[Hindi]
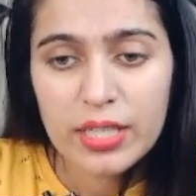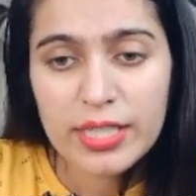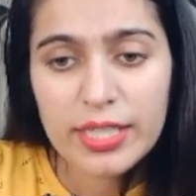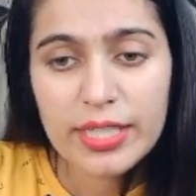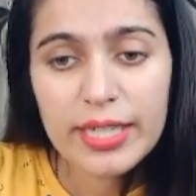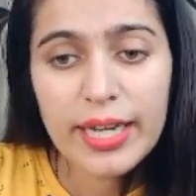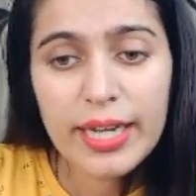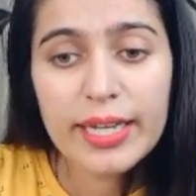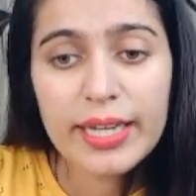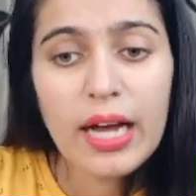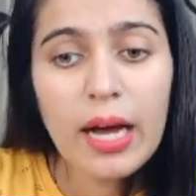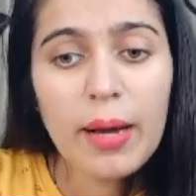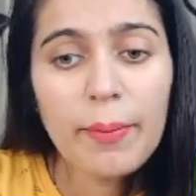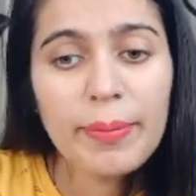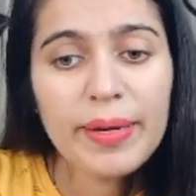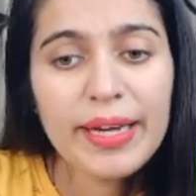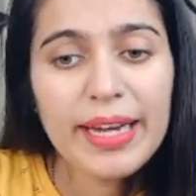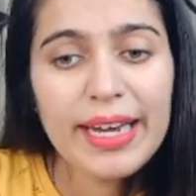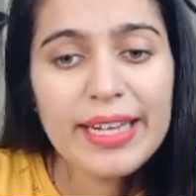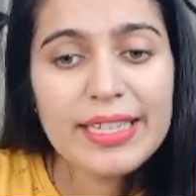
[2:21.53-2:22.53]
ठीक है यहाँ
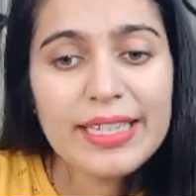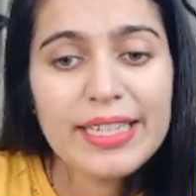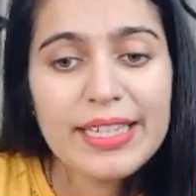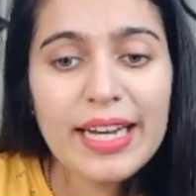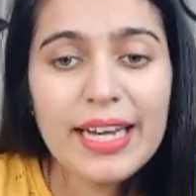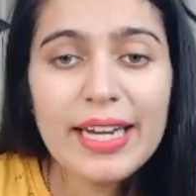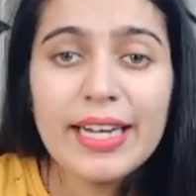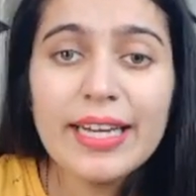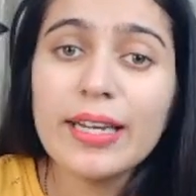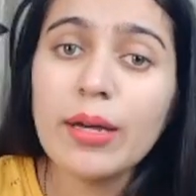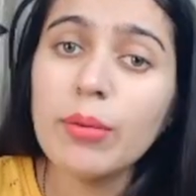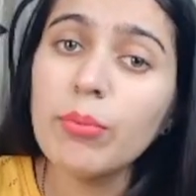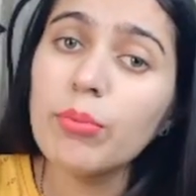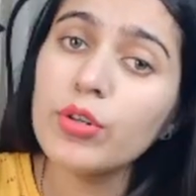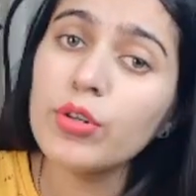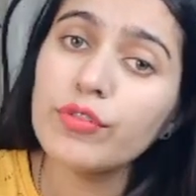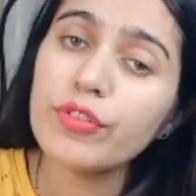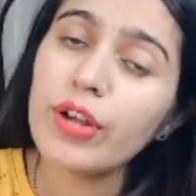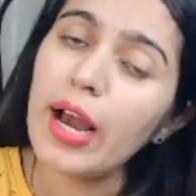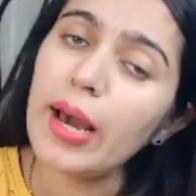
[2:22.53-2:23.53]
पे एन क्या है
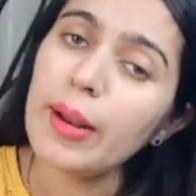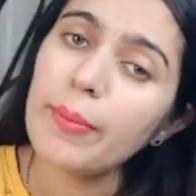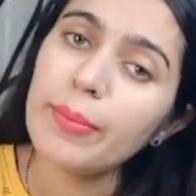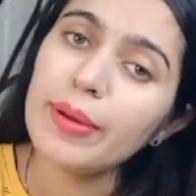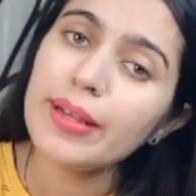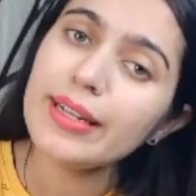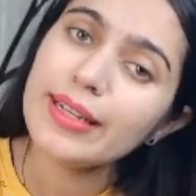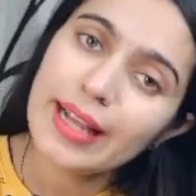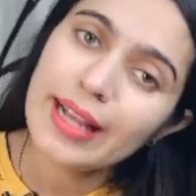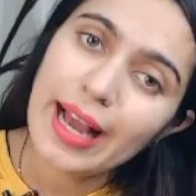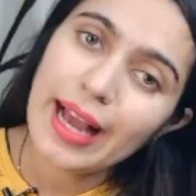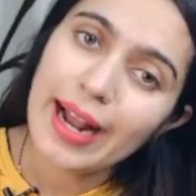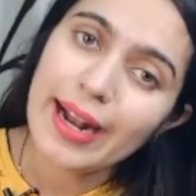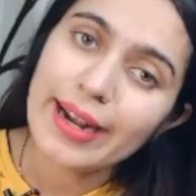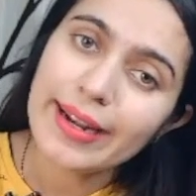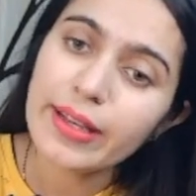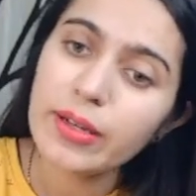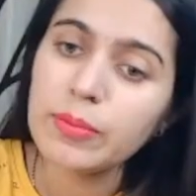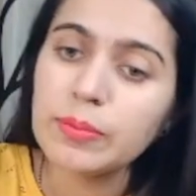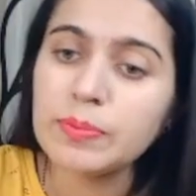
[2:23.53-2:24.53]
नंबर ऑफ कार्बन
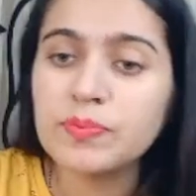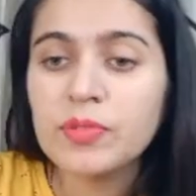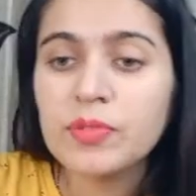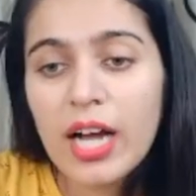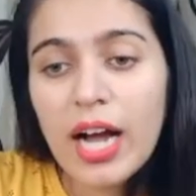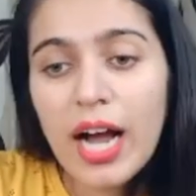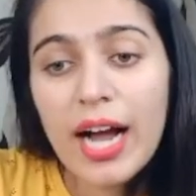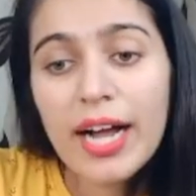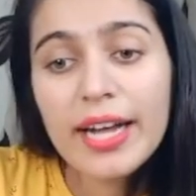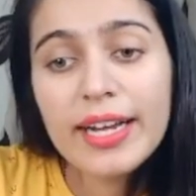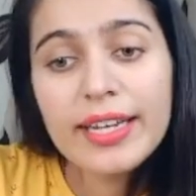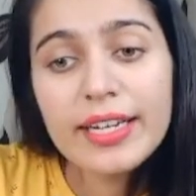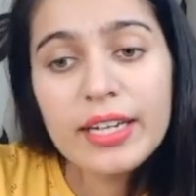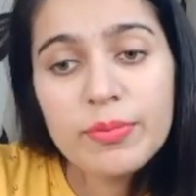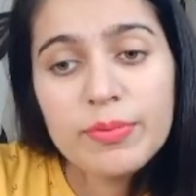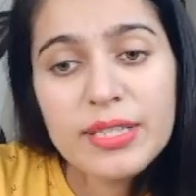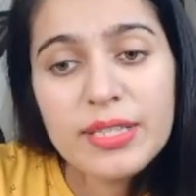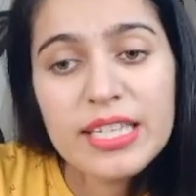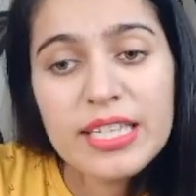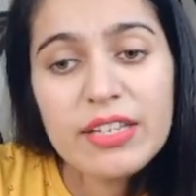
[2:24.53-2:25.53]
एटम अगर
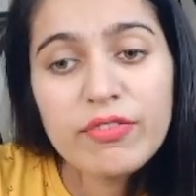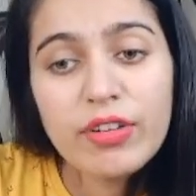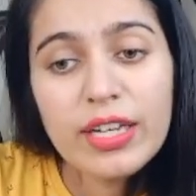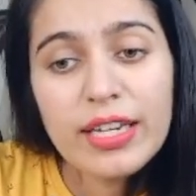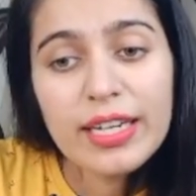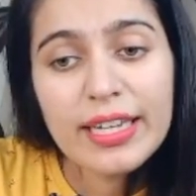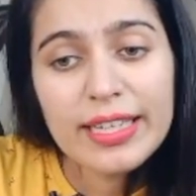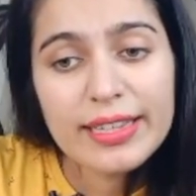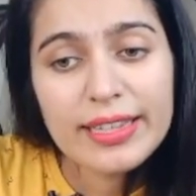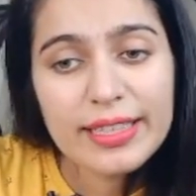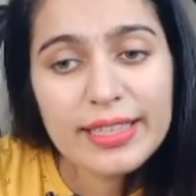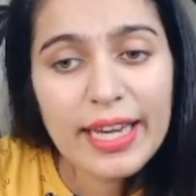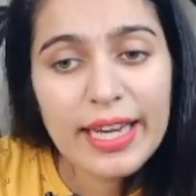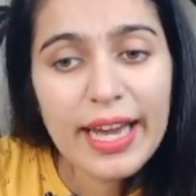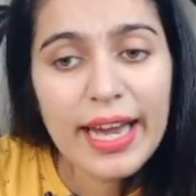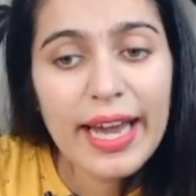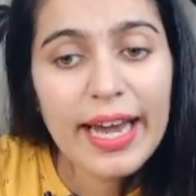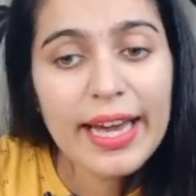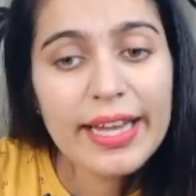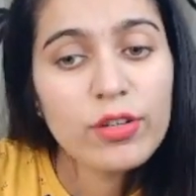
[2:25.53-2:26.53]
हम सी वन लेते
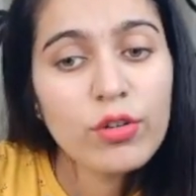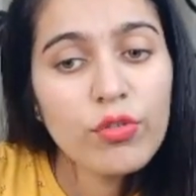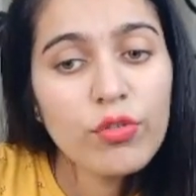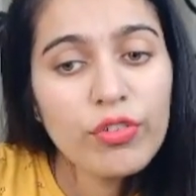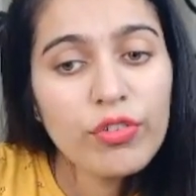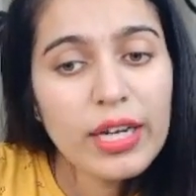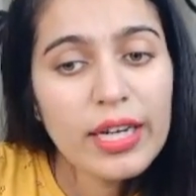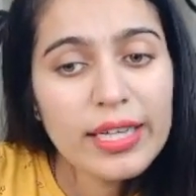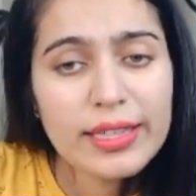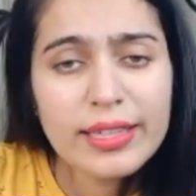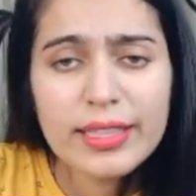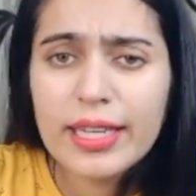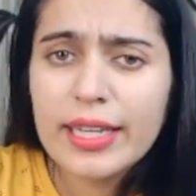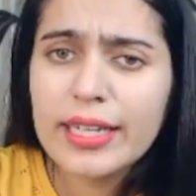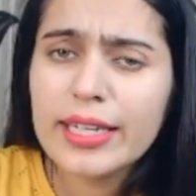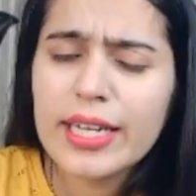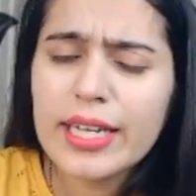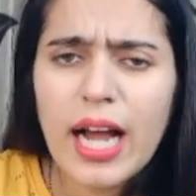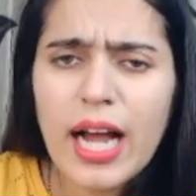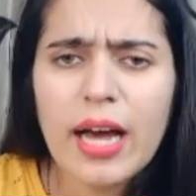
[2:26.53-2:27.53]
हैं एन को वन लेते
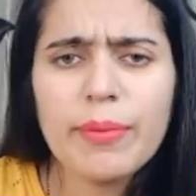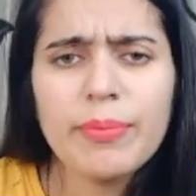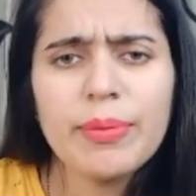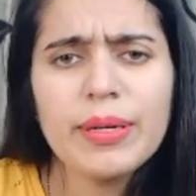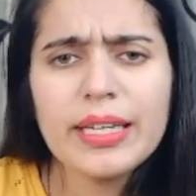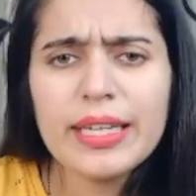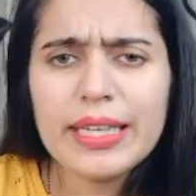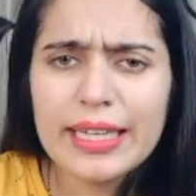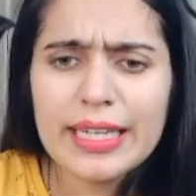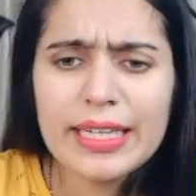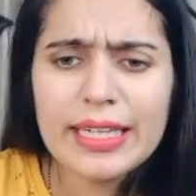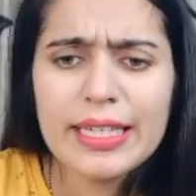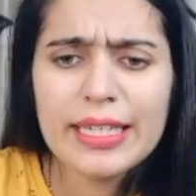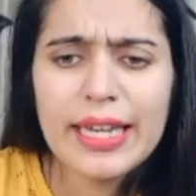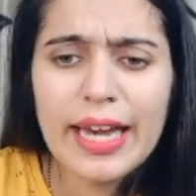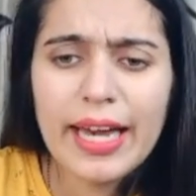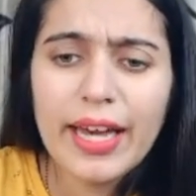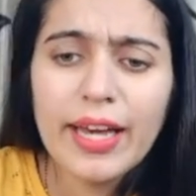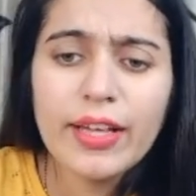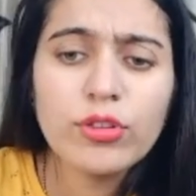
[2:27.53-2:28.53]
हैं कि कार्बन एक ही
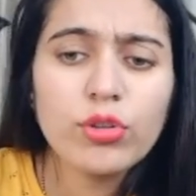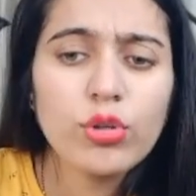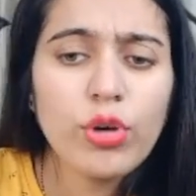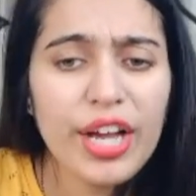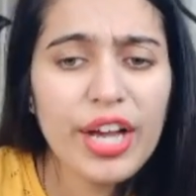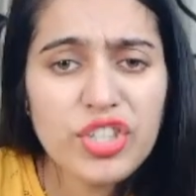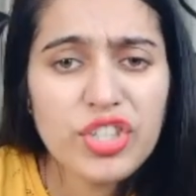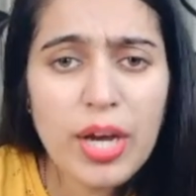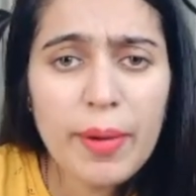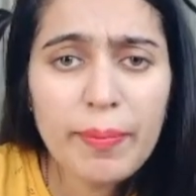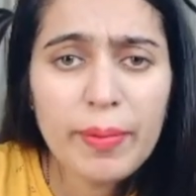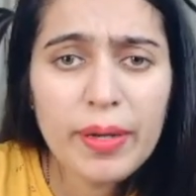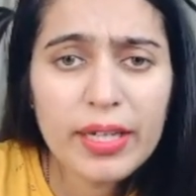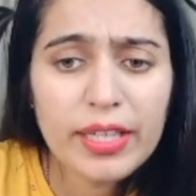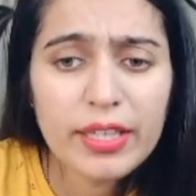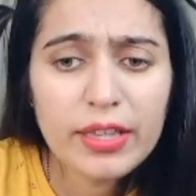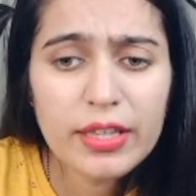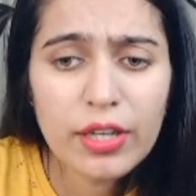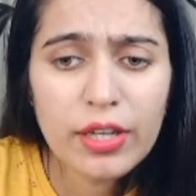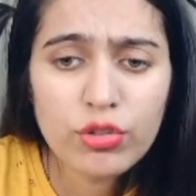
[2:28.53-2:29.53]
है तो एच आपका
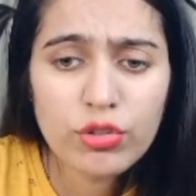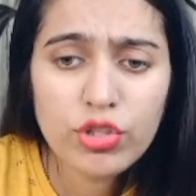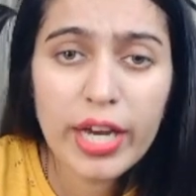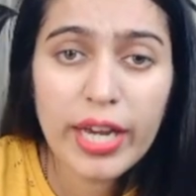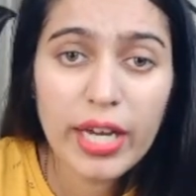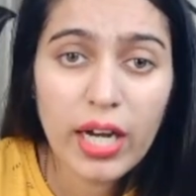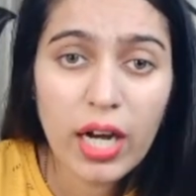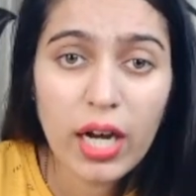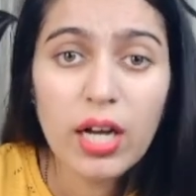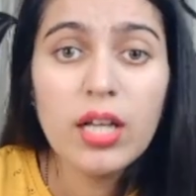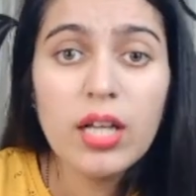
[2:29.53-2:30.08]
कितना हो जाएगा